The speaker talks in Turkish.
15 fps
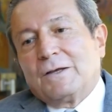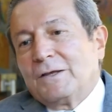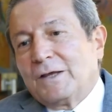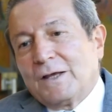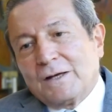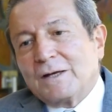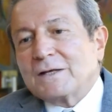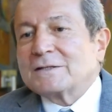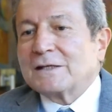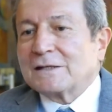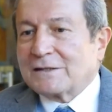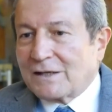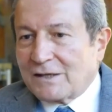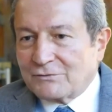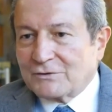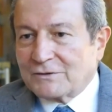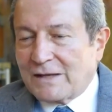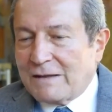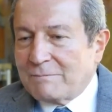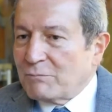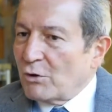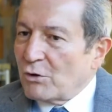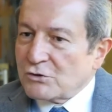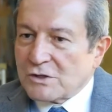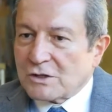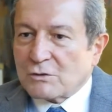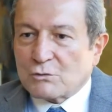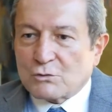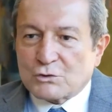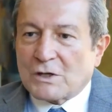yeni nesil tarafından bir
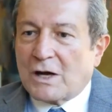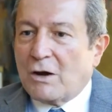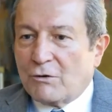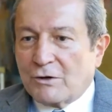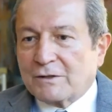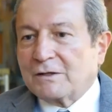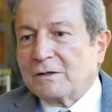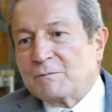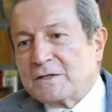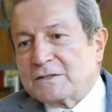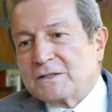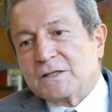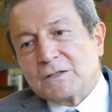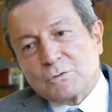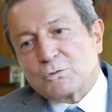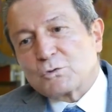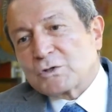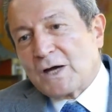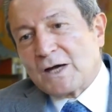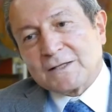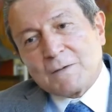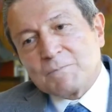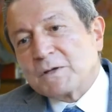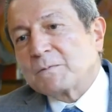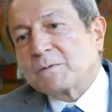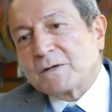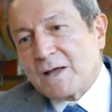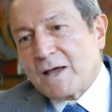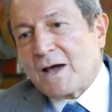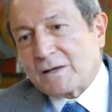önceki kuşağa öğretilmesi iki kuşağı da
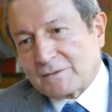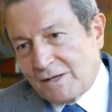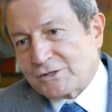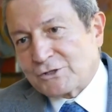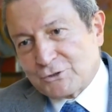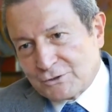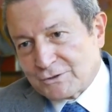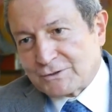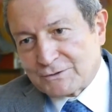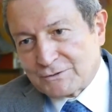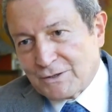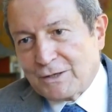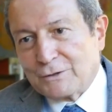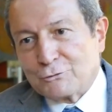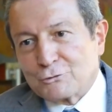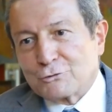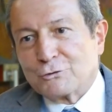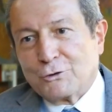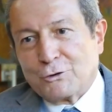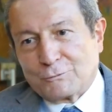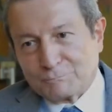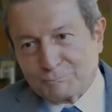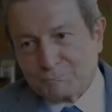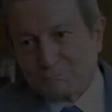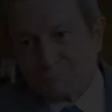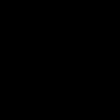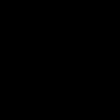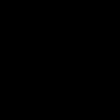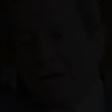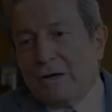birbirine yaklaştırır diye düşünüyorum.
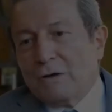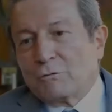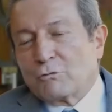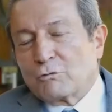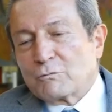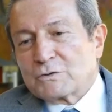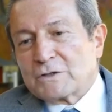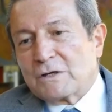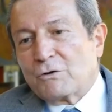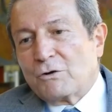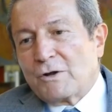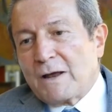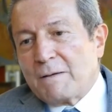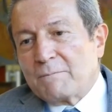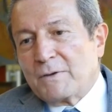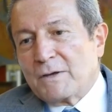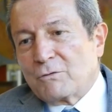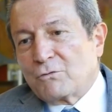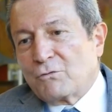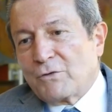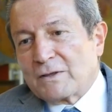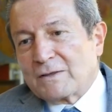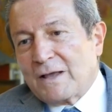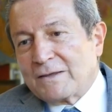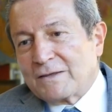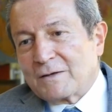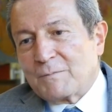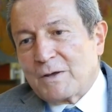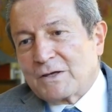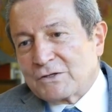Kurumsal öğrenmeyi
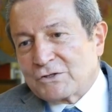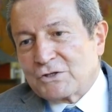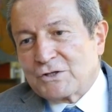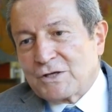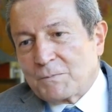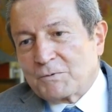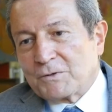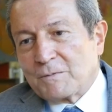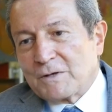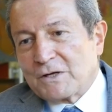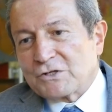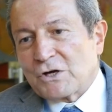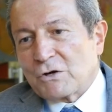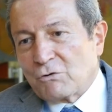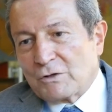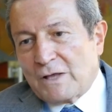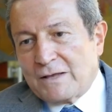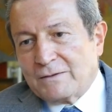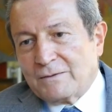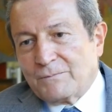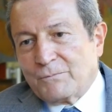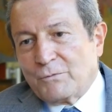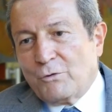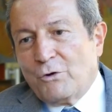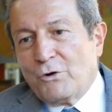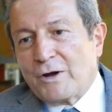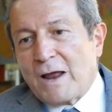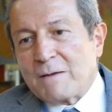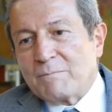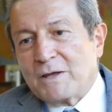kuvvetlendirmek için yapılabilecek olan,
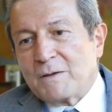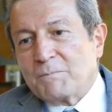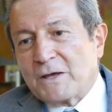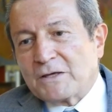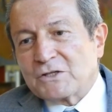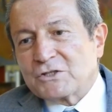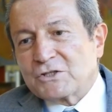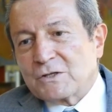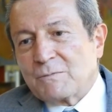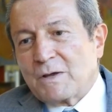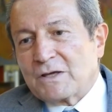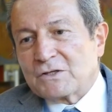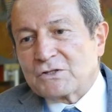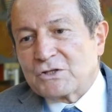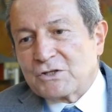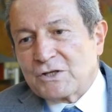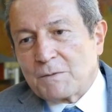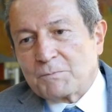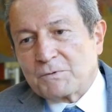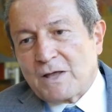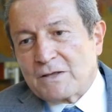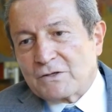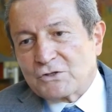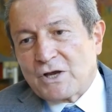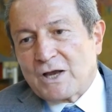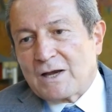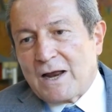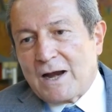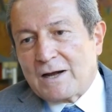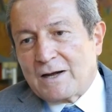öğrenmeyi pekiştirmek için yapılan
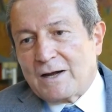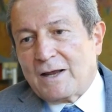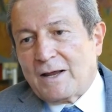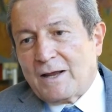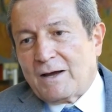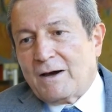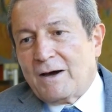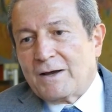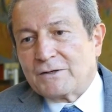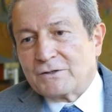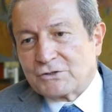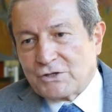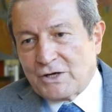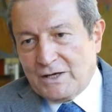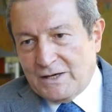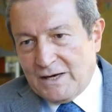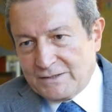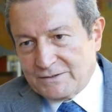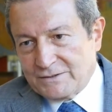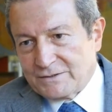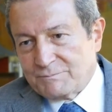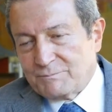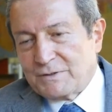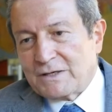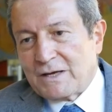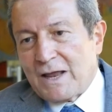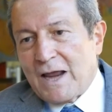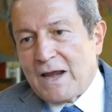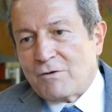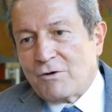şeylerle aynı şeyler. Bir
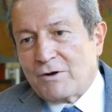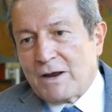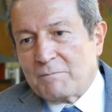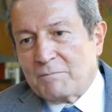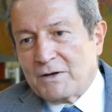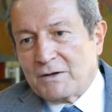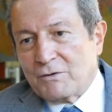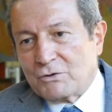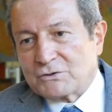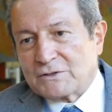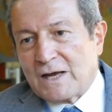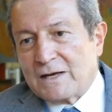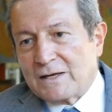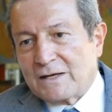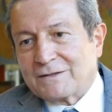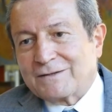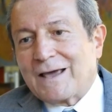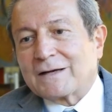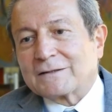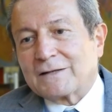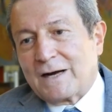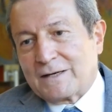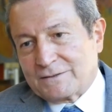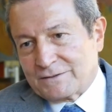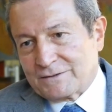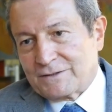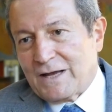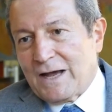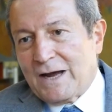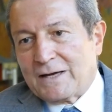en önemli özellik tekrar.
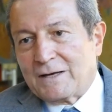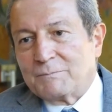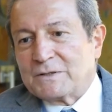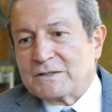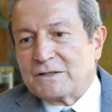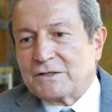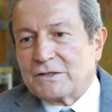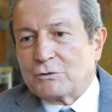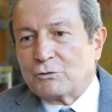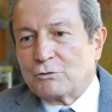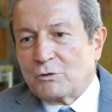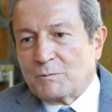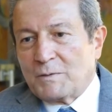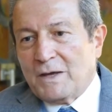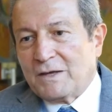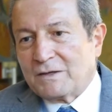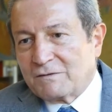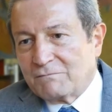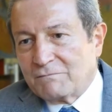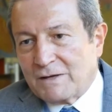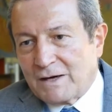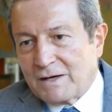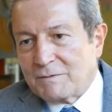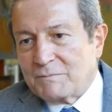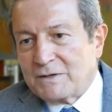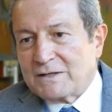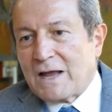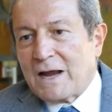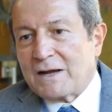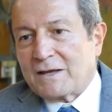Yani biz iki günlük bir eğitim verelim,
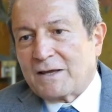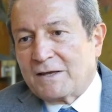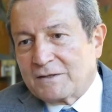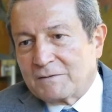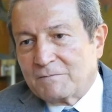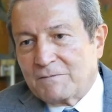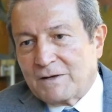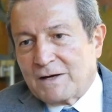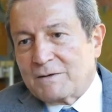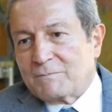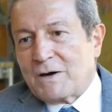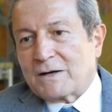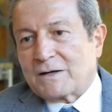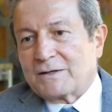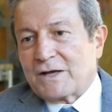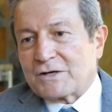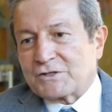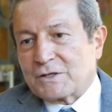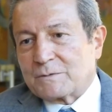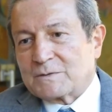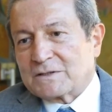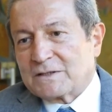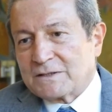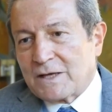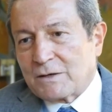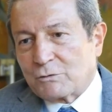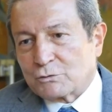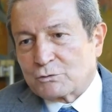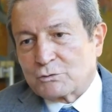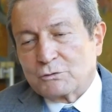liderlik eğitim verelim, arkadaşlarımız lider
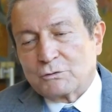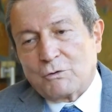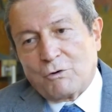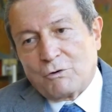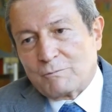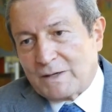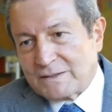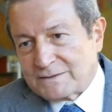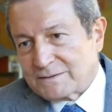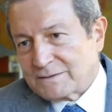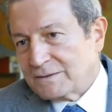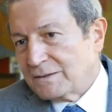olsun. Olmaz.